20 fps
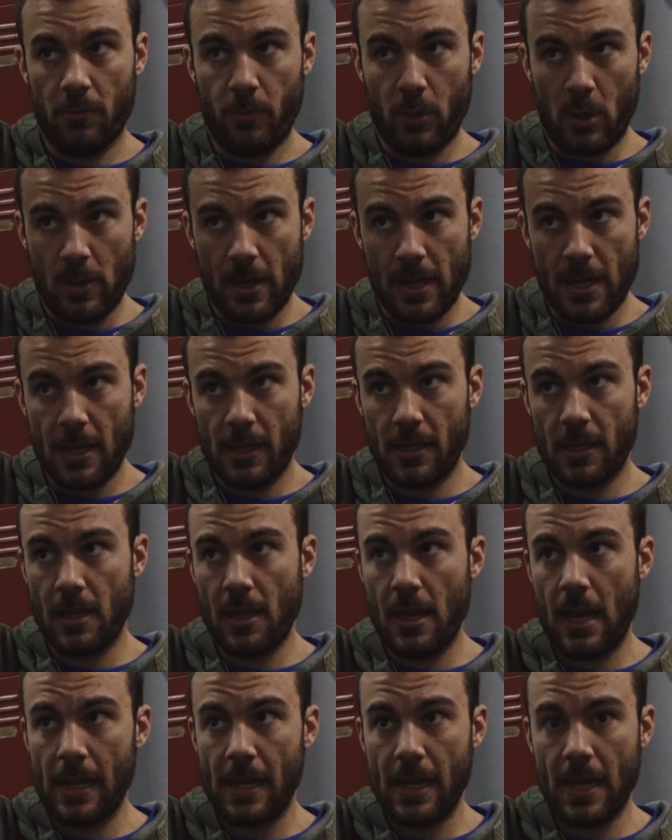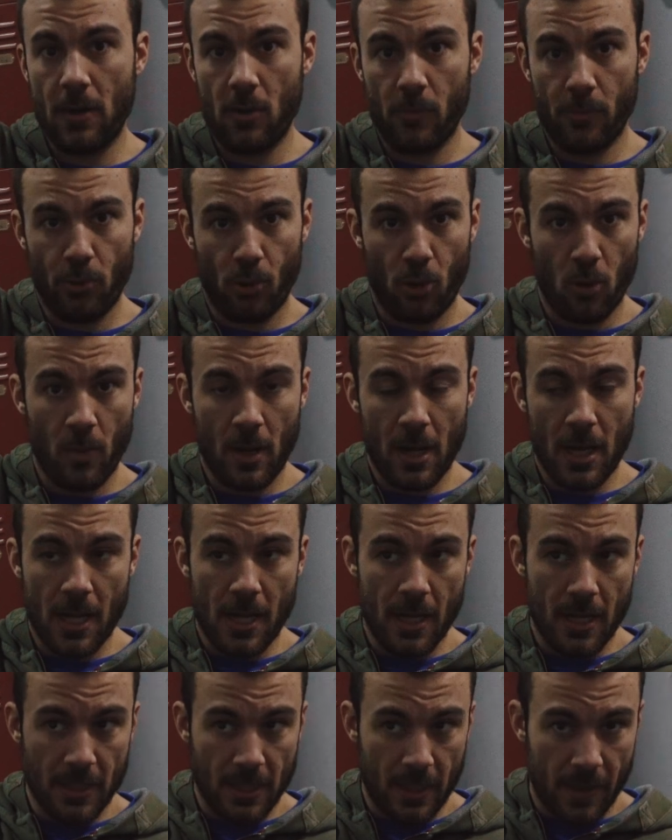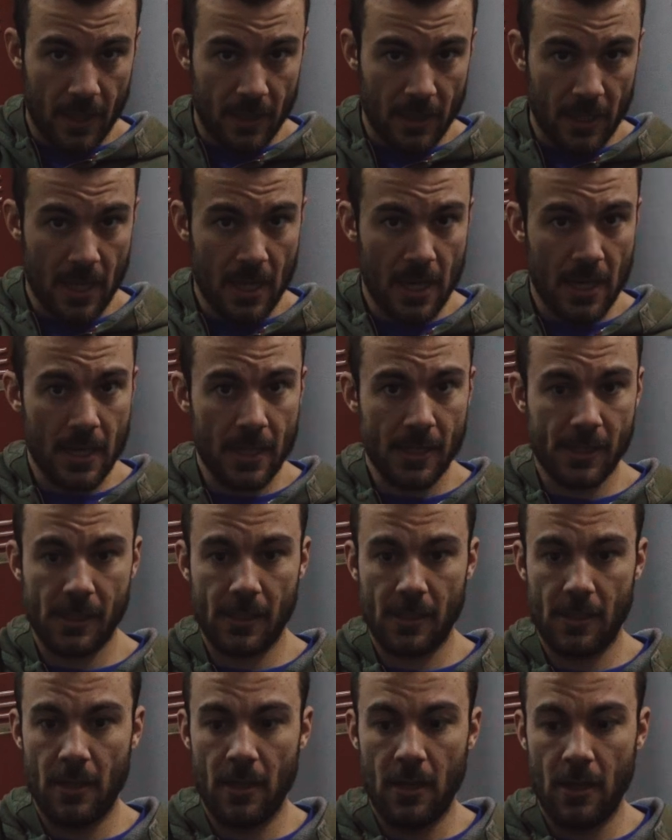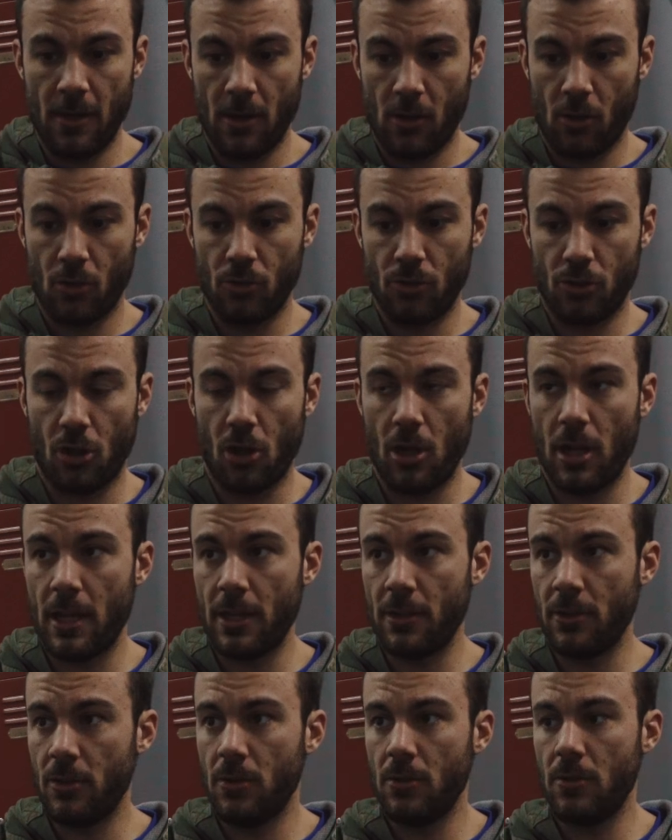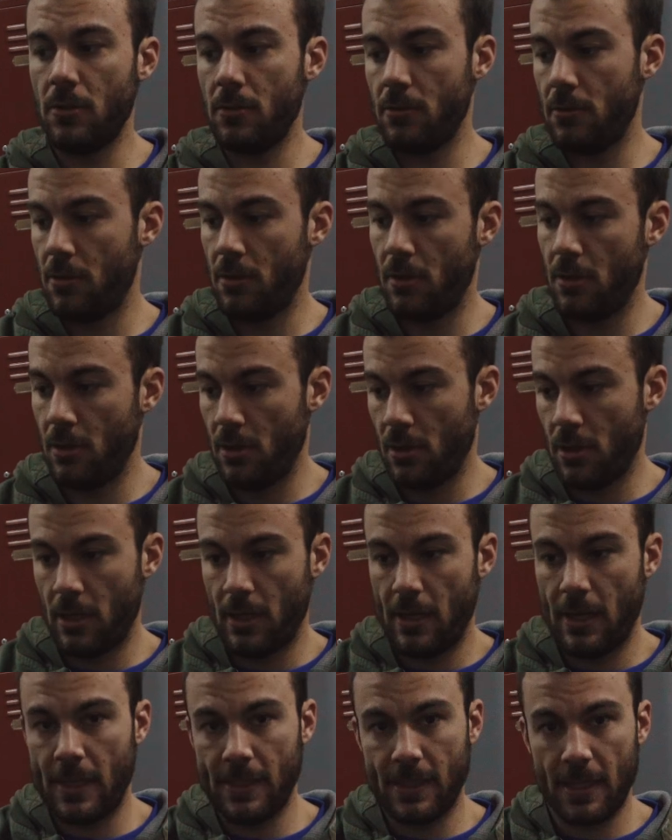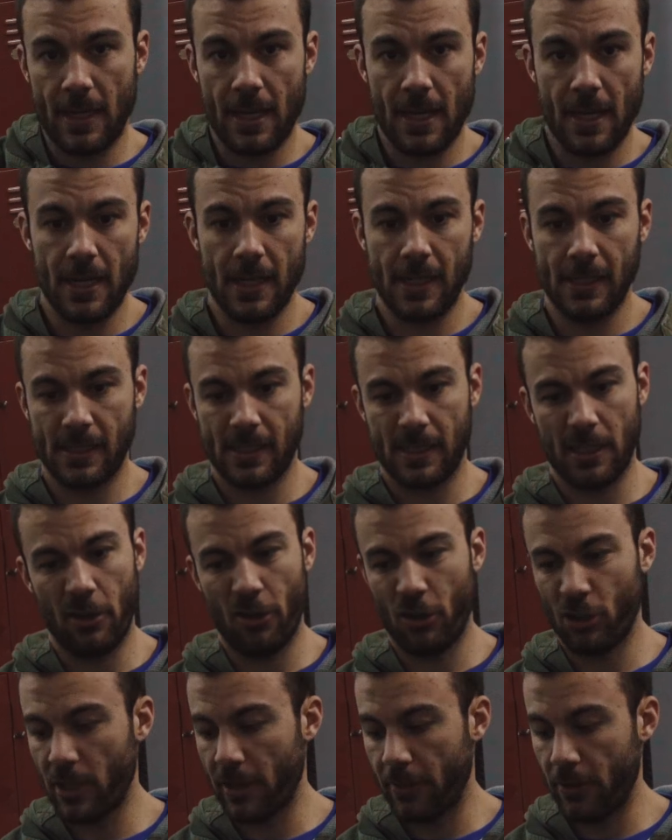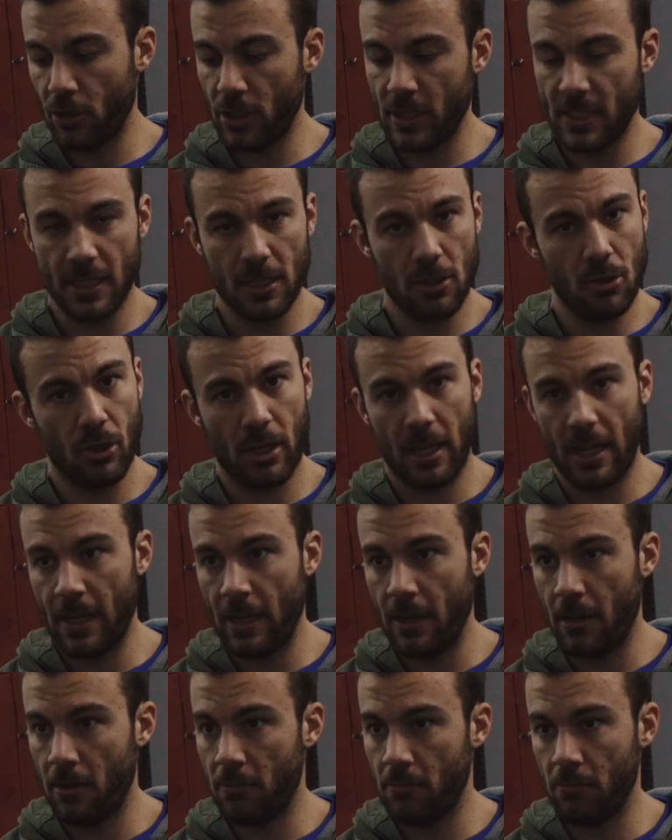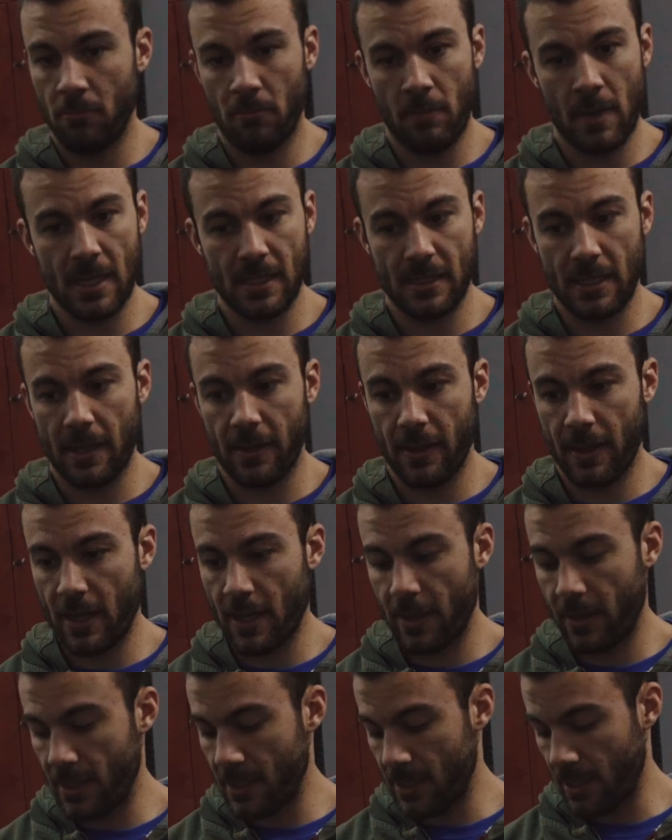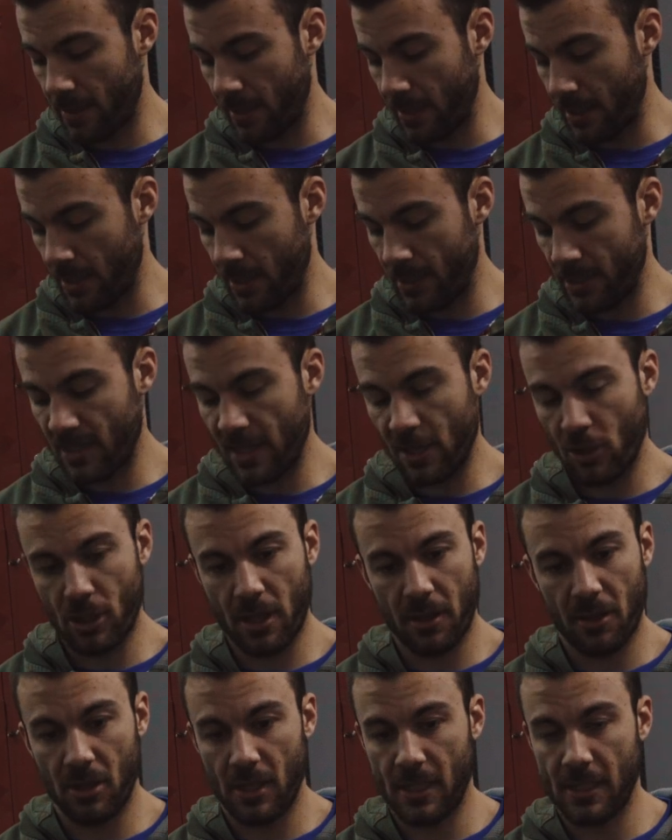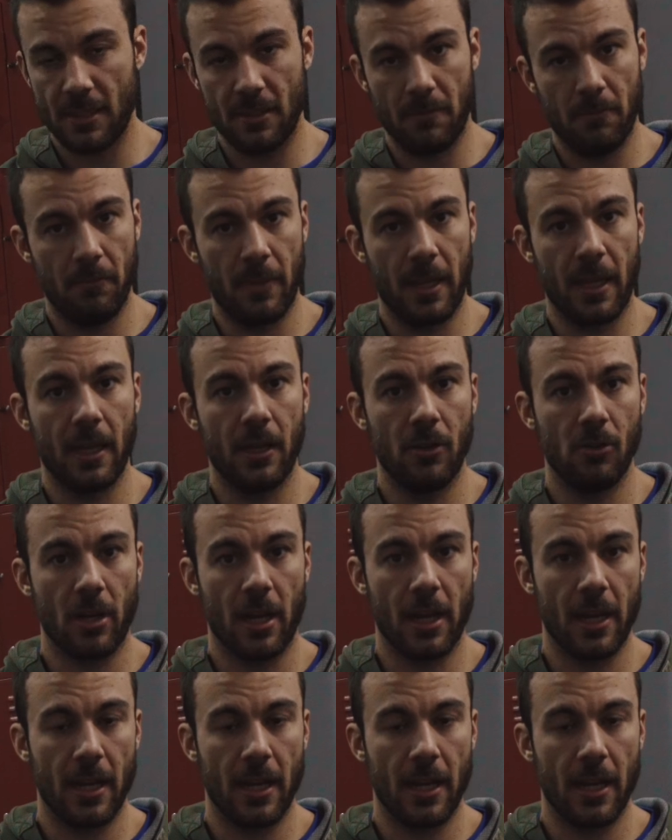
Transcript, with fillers: probar a, llegar un poco más hacia atrás, controlando, laterales, rotaciones es lo que más tardé en hacer, es decir, estas rotaciones me dijeron